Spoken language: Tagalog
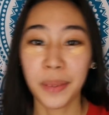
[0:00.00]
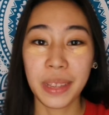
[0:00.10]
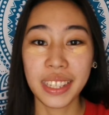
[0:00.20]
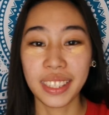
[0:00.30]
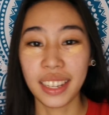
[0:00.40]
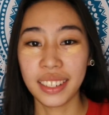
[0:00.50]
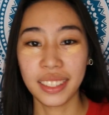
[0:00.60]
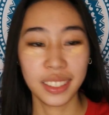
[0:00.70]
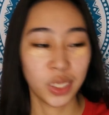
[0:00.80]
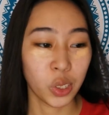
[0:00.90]
ko minsan.
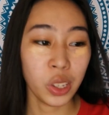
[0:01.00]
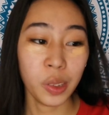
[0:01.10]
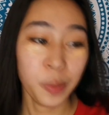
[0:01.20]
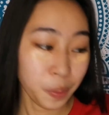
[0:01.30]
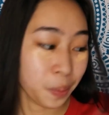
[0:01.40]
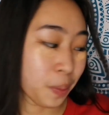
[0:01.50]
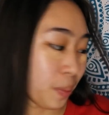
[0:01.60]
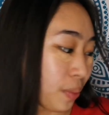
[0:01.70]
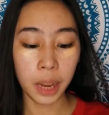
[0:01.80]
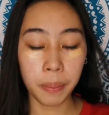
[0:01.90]
So, yun.
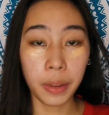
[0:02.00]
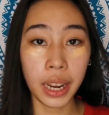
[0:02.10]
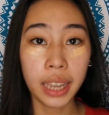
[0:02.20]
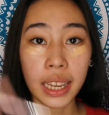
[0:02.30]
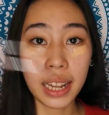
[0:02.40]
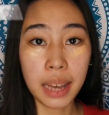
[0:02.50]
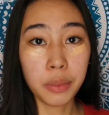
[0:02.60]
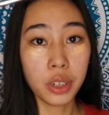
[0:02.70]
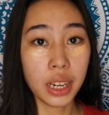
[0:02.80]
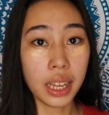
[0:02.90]
Siyempre,
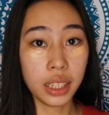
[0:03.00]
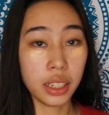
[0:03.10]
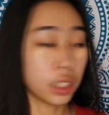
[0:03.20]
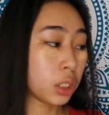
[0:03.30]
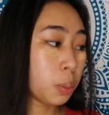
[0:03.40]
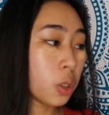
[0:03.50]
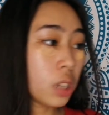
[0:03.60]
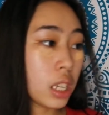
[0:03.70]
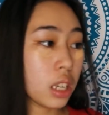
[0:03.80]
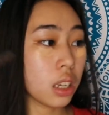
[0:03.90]
kailangan muna natin ng
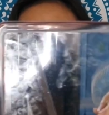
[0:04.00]
spoolie